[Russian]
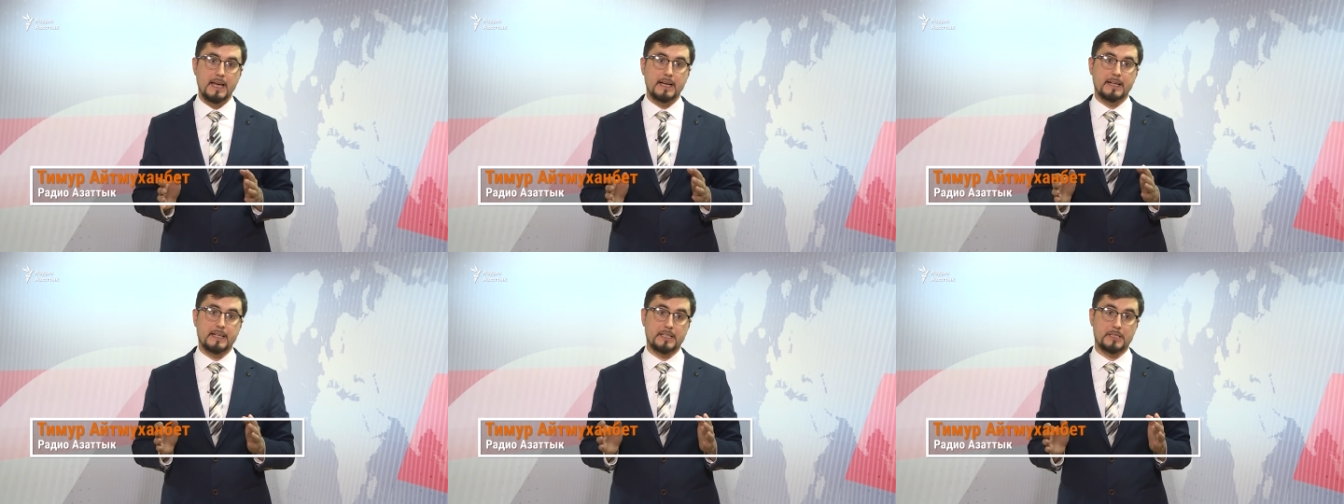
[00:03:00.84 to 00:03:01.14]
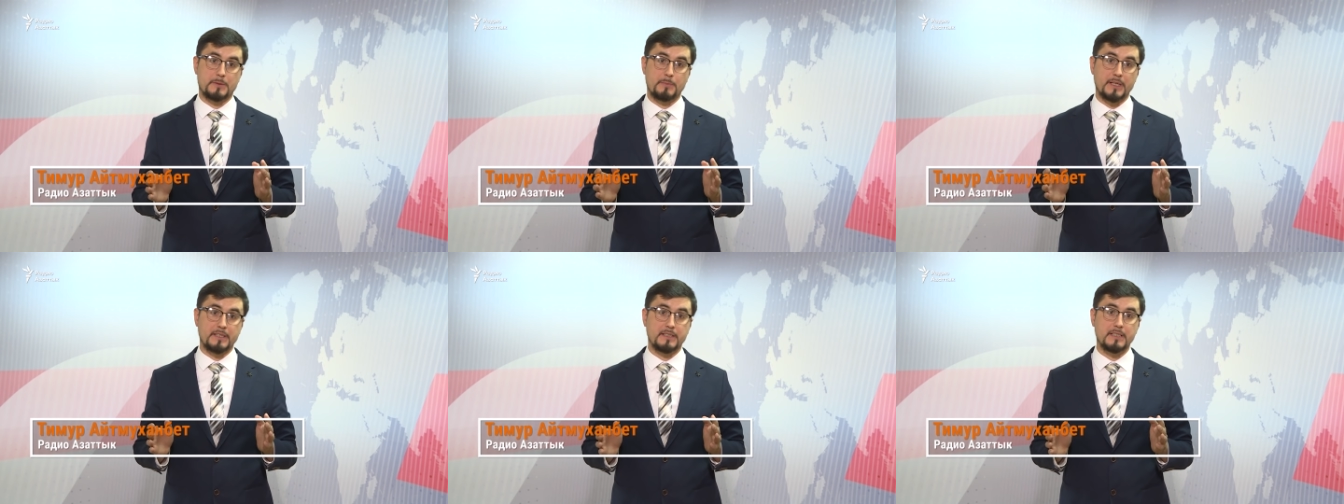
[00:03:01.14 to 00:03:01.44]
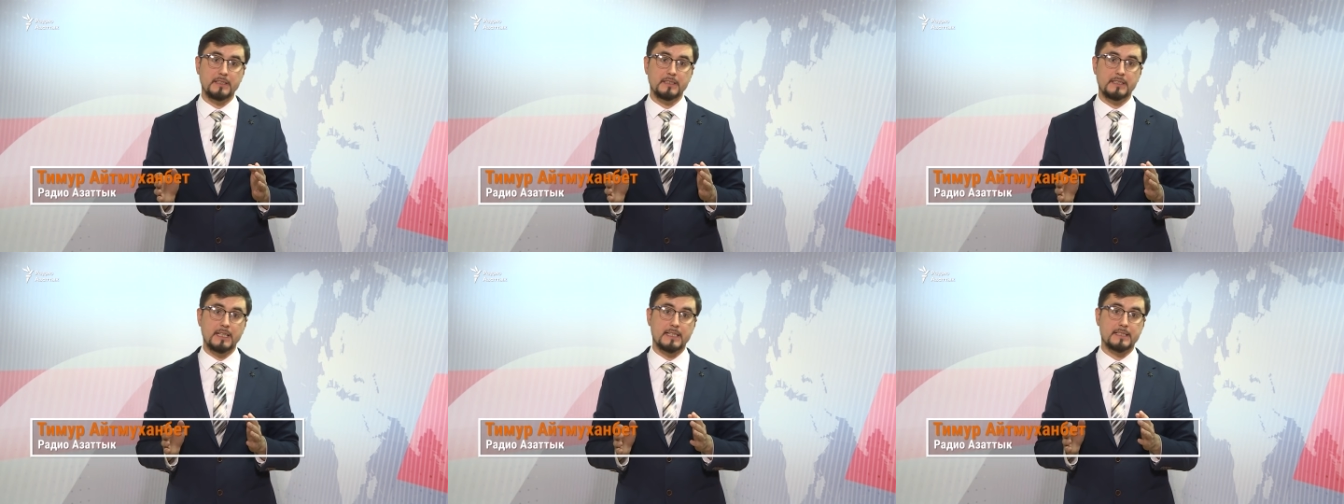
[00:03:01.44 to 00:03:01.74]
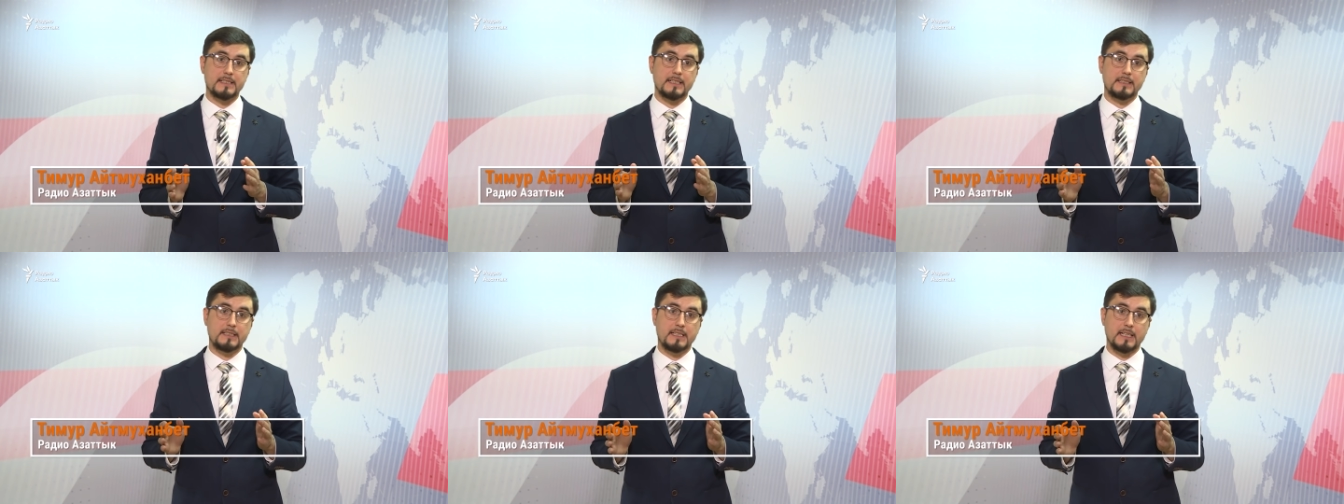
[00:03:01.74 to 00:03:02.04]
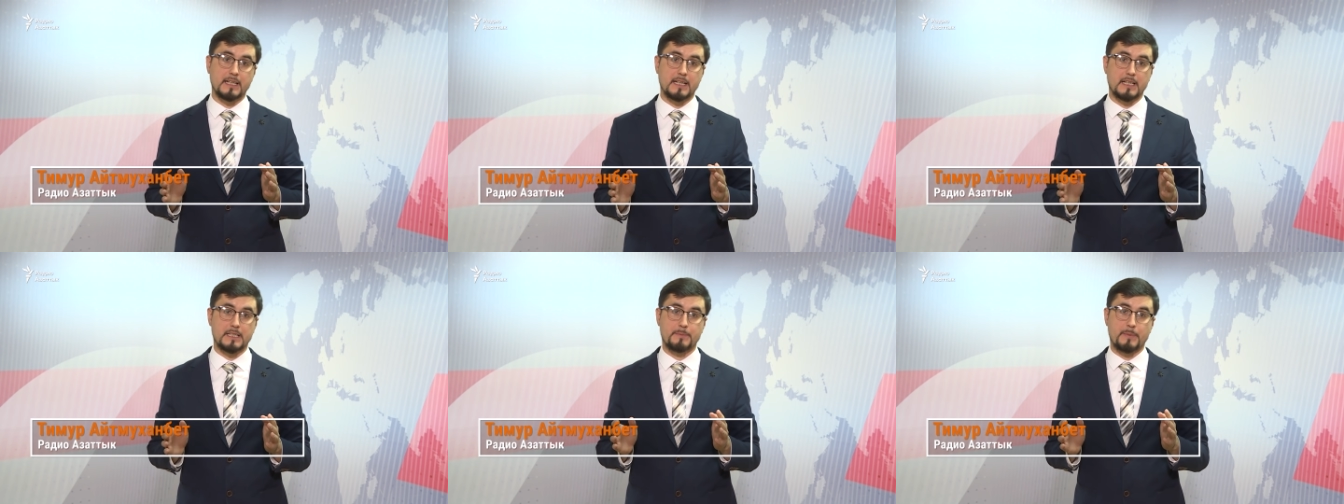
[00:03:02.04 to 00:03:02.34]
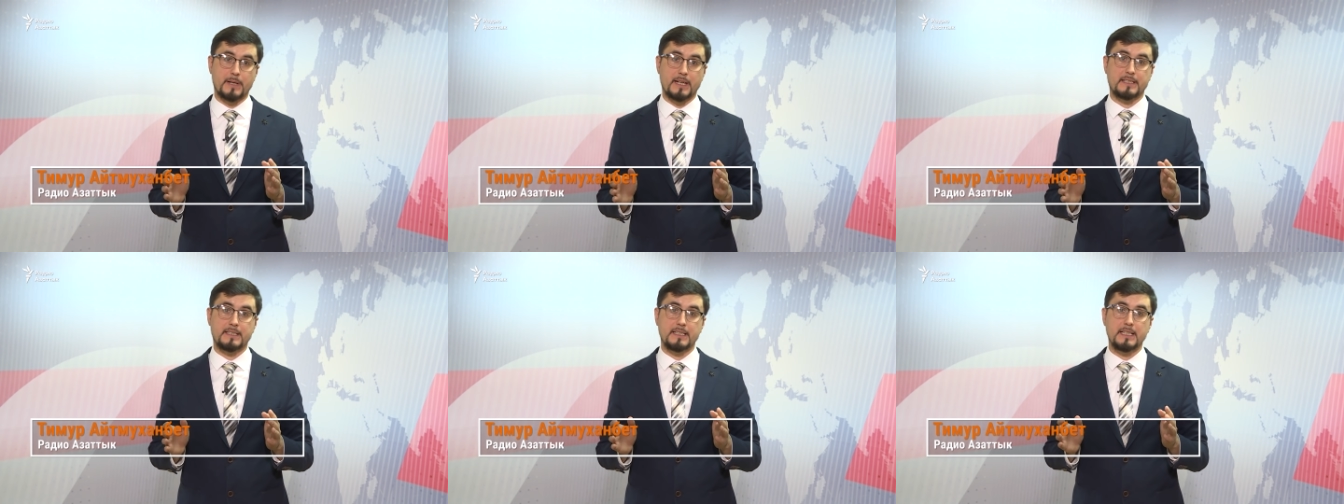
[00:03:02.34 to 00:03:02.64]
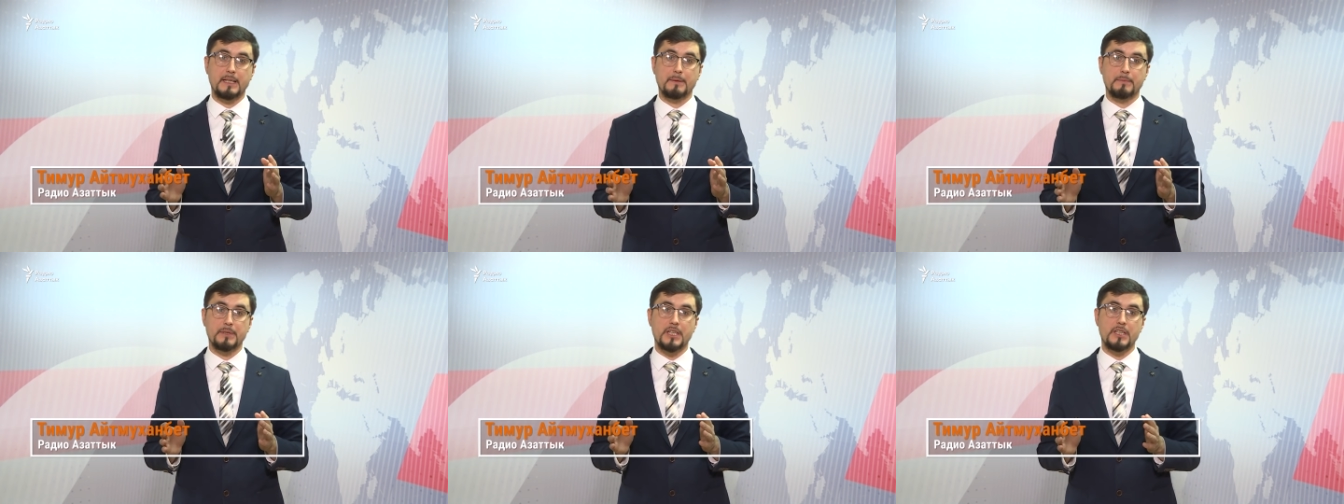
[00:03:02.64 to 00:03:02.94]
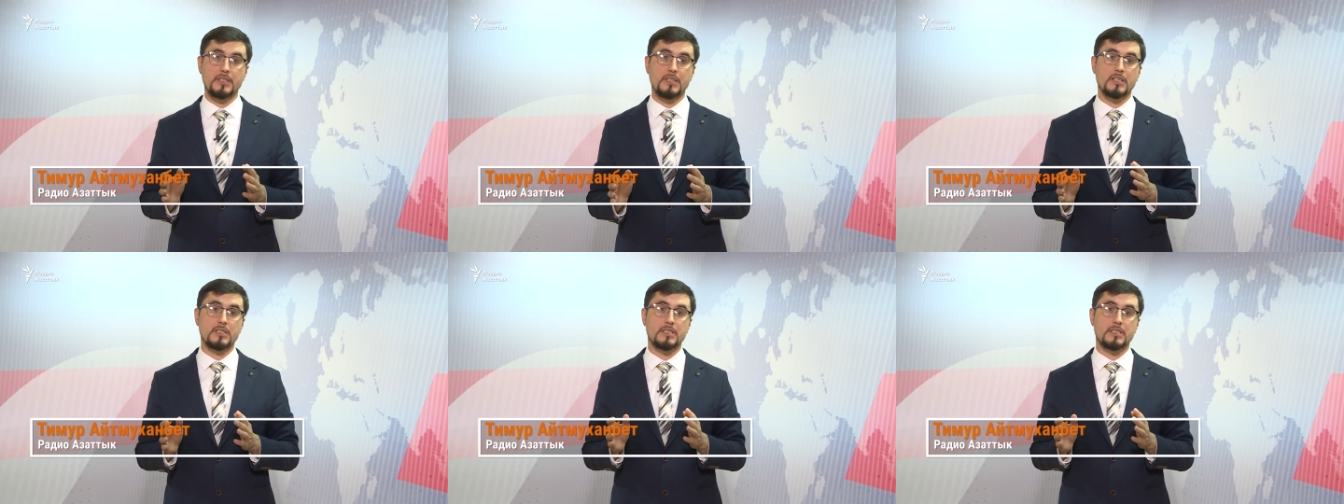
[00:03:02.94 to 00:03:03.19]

Корреспонденты Азатыка спросили мнение